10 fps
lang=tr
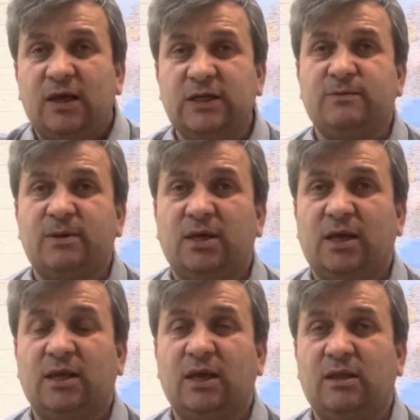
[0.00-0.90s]
hizmet
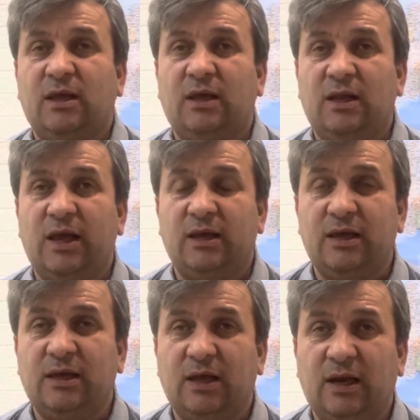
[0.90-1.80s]
hareketi ile
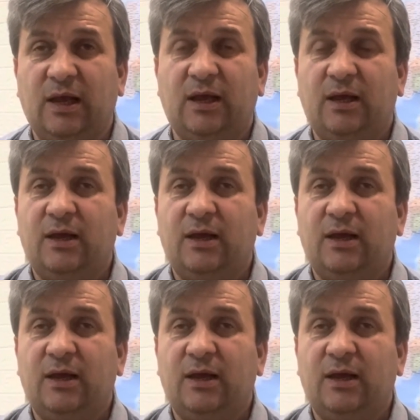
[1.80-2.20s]
ilgili